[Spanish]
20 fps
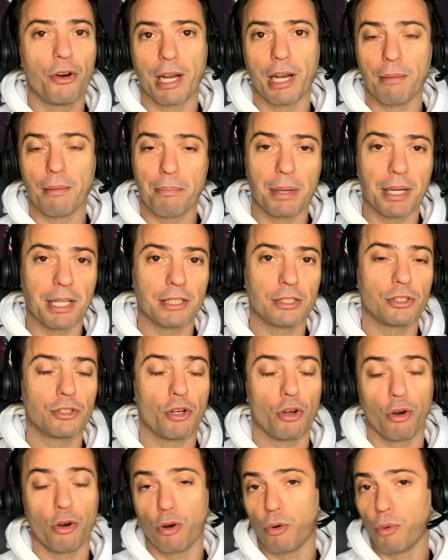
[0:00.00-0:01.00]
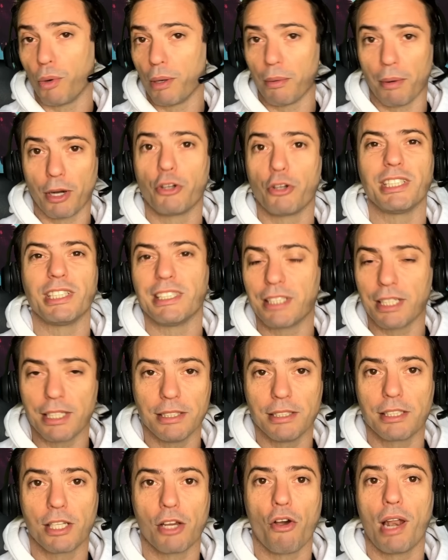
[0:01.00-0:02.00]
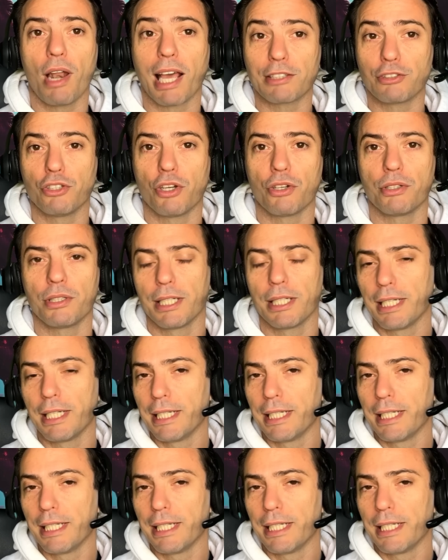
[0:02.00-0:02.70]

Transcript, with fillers: el precio o el valor intrínseco de la acción,